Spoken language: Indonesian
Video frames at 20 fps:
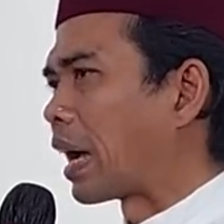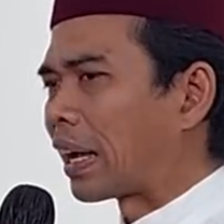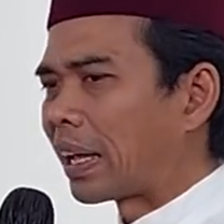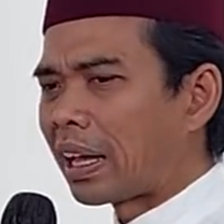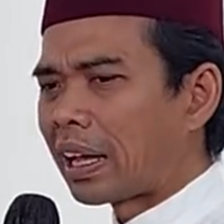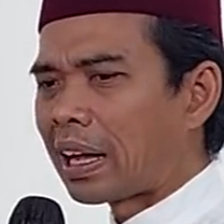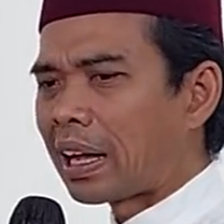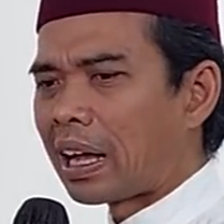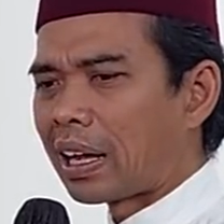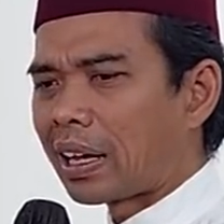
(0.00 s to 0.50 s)

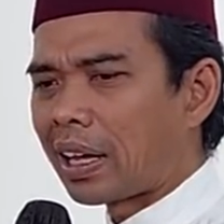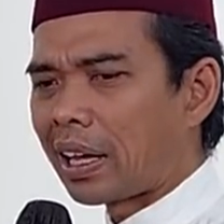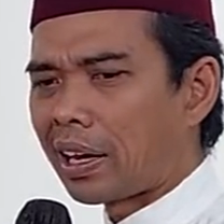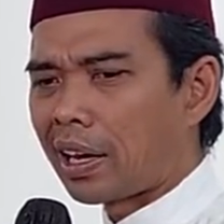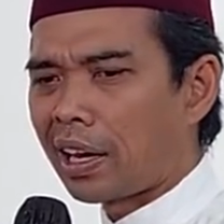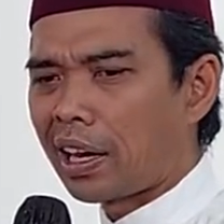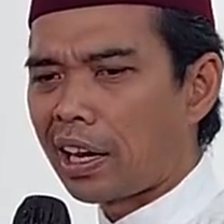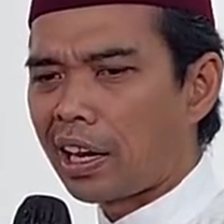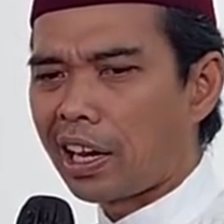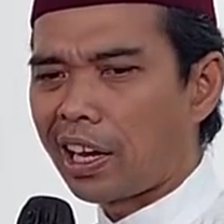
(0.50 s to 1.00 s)
Kakek-kakek,
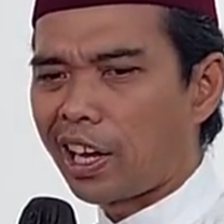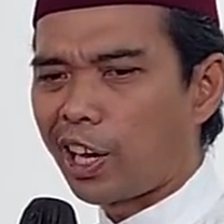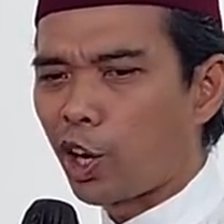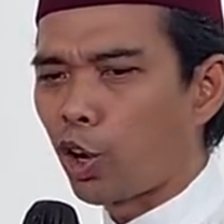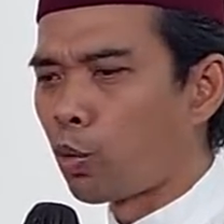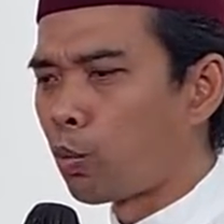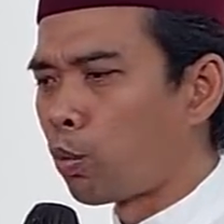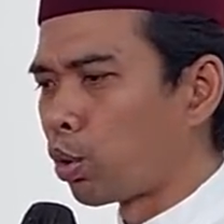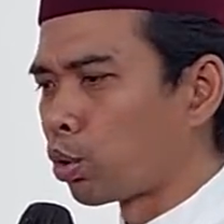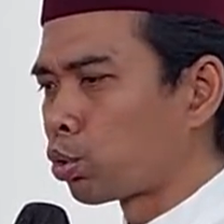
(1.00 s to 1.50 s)

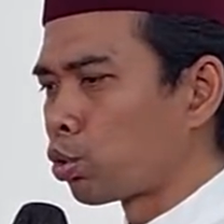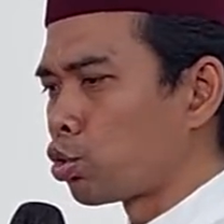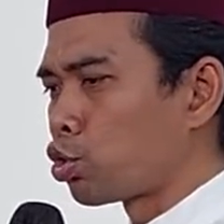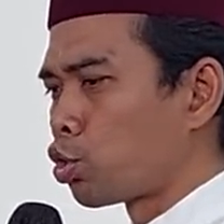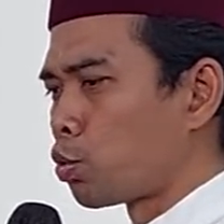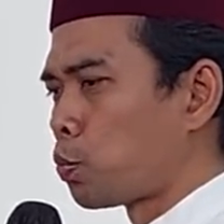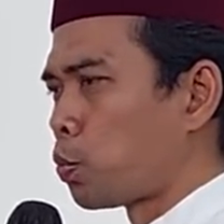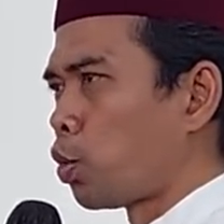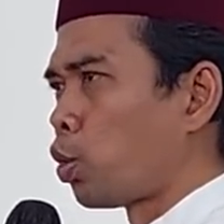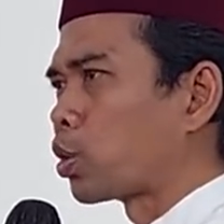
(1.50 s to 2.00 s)
nenek-nenek umur
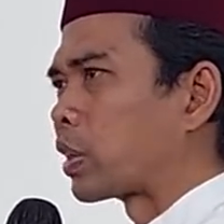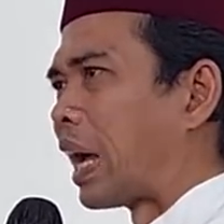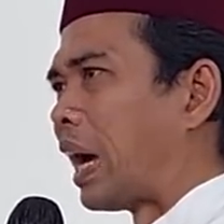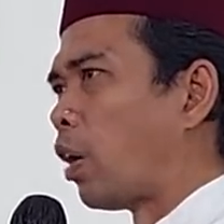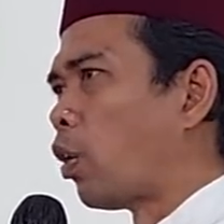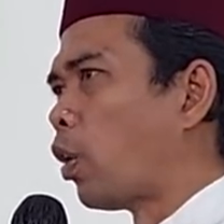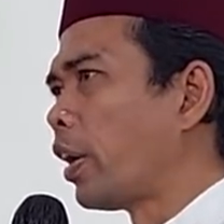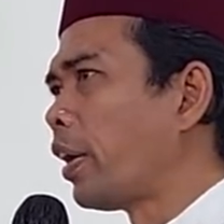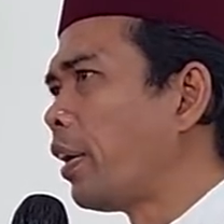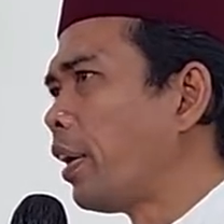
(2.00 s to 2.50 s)
70
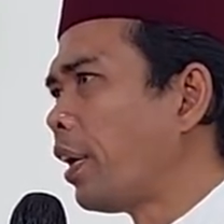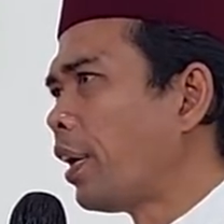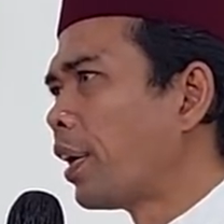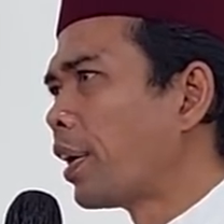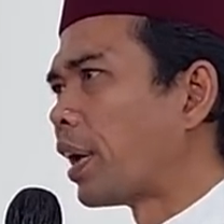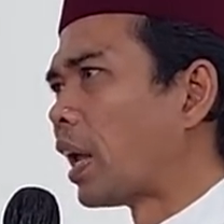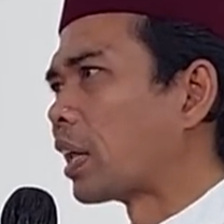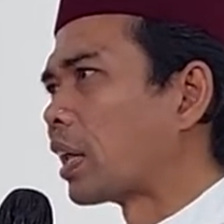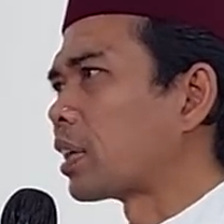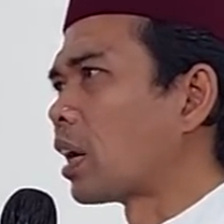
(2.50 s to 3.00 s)
tahun
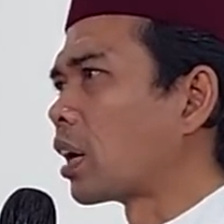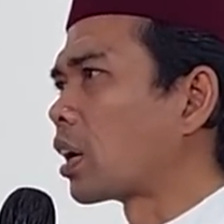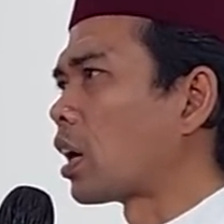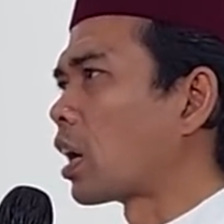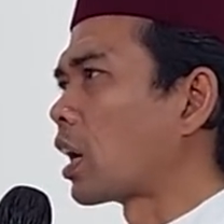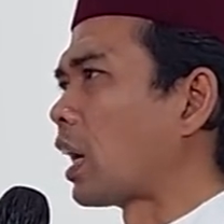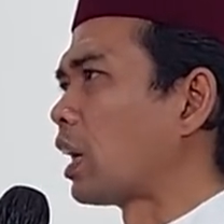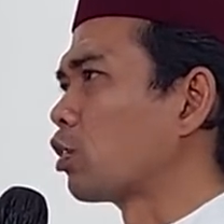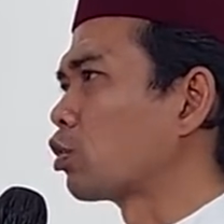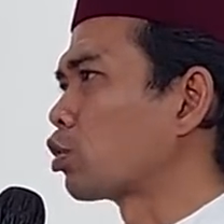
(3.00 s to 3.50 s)
datang
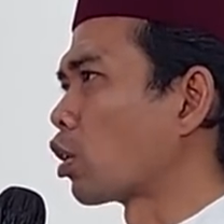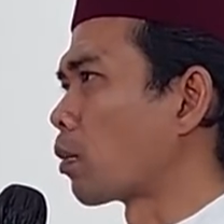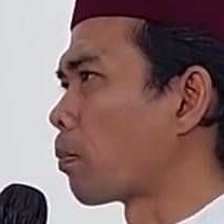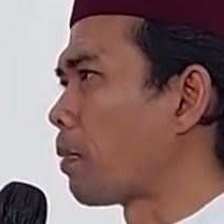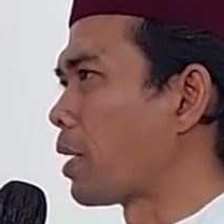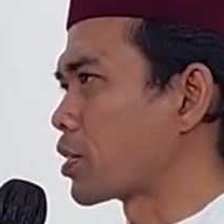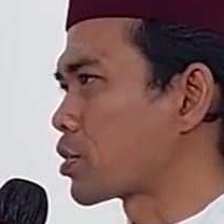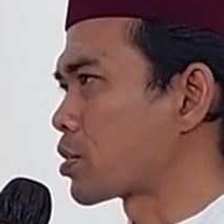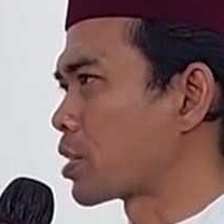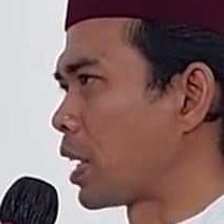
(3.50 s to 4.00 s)
ke kantor
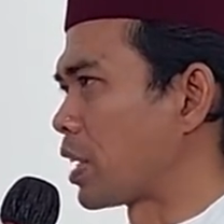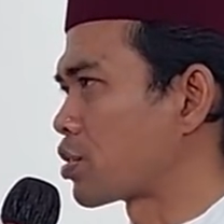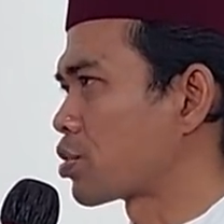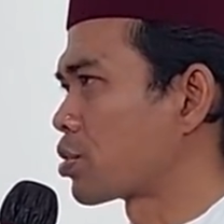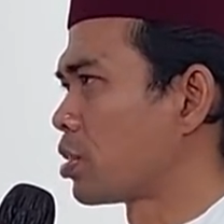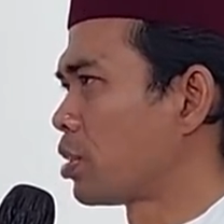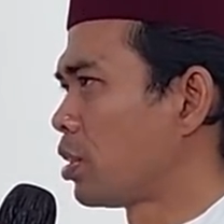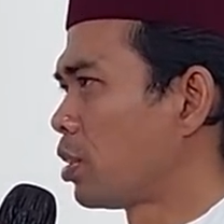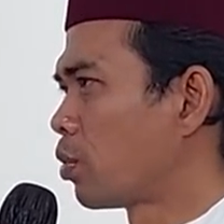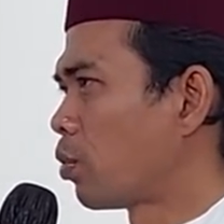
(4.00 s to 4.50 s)
Basnas.
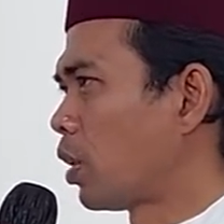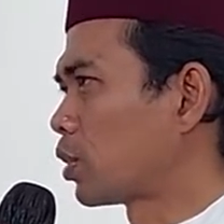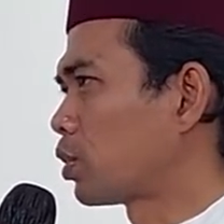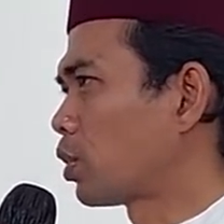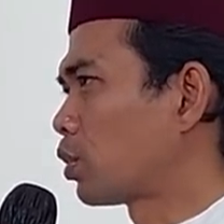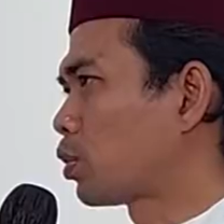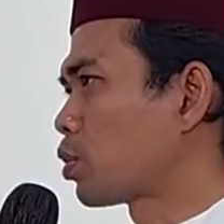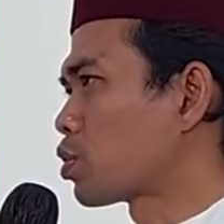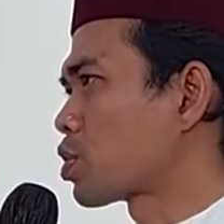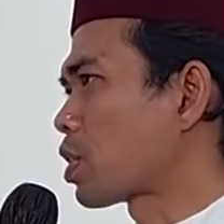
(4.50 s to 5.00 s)

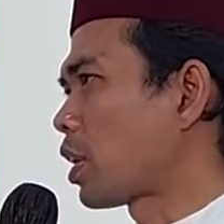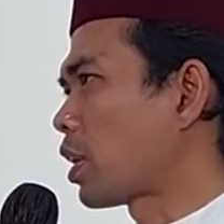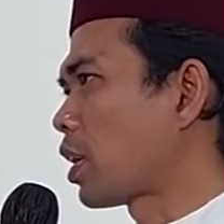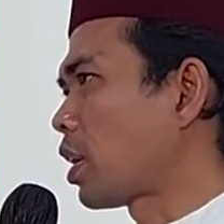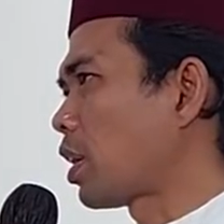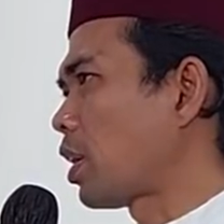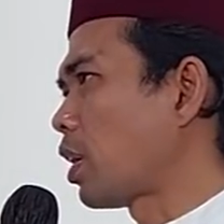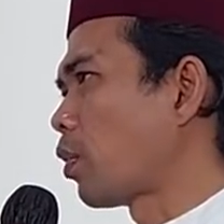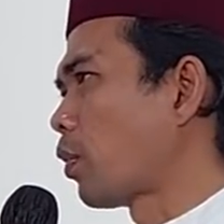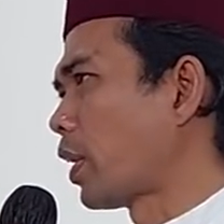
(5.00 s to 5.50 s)
Waktu itu
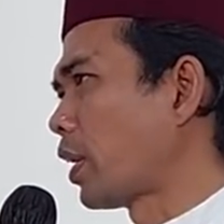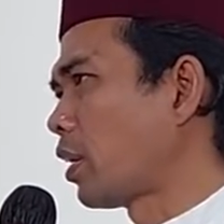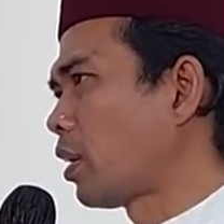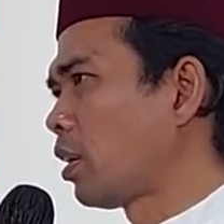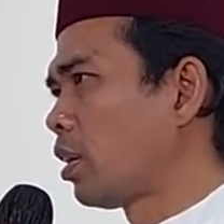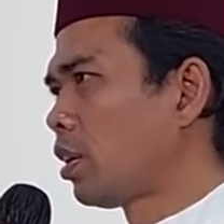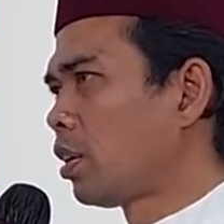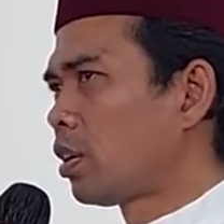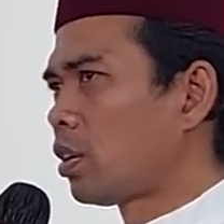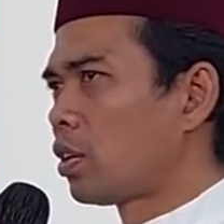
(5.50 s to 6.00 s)
saya
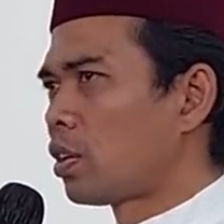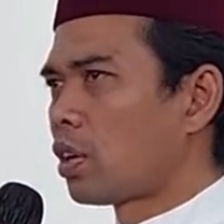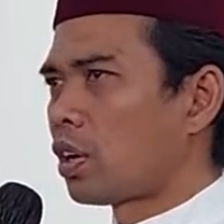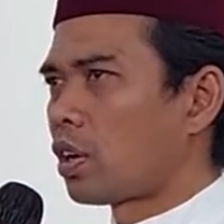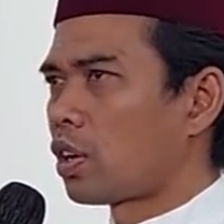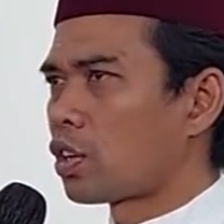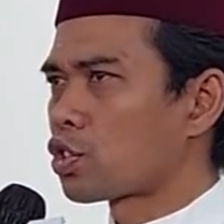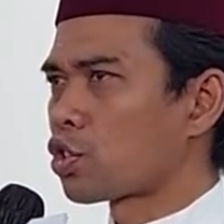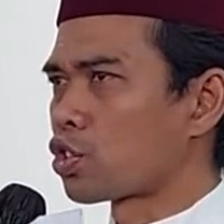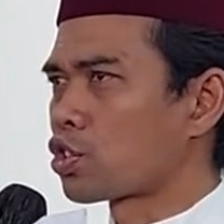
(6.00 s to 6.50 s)
dewan
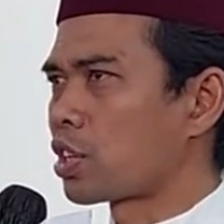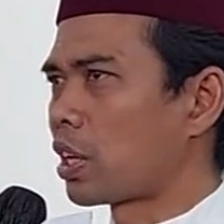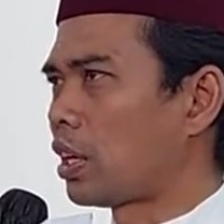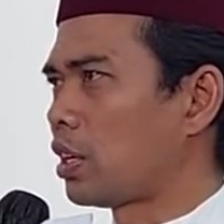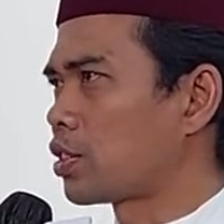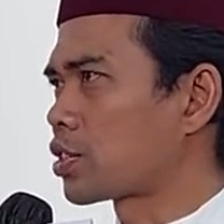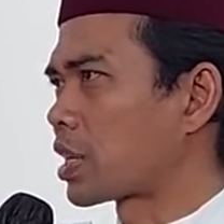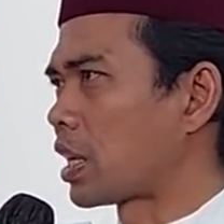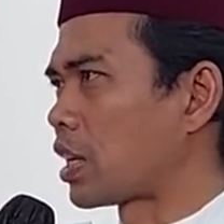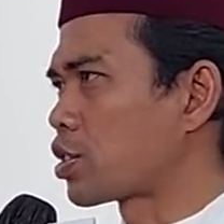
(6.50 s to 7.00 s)

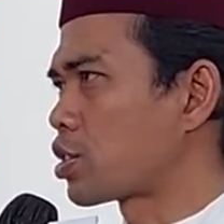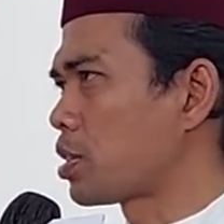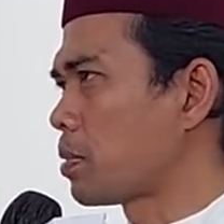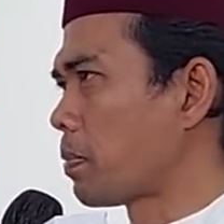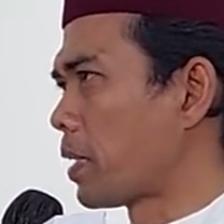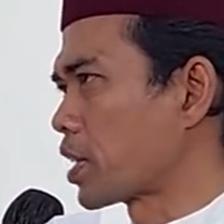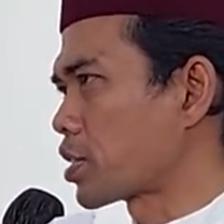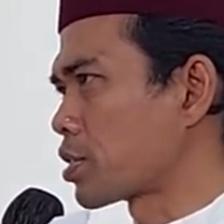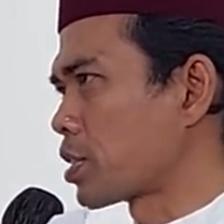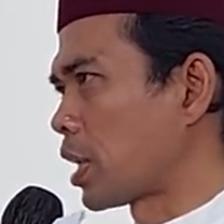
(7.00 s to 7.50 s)
sosialisasi
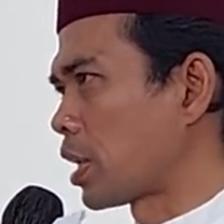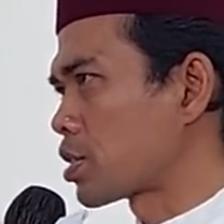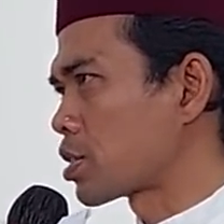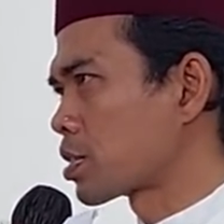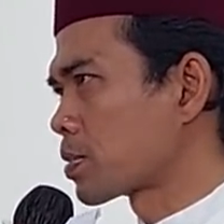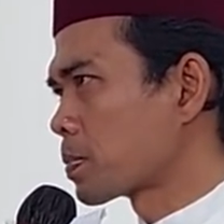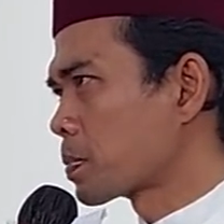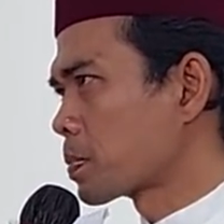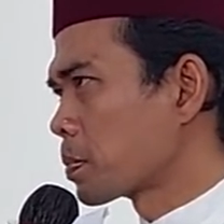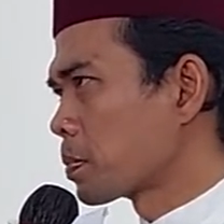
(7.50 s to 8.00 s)
Basnas.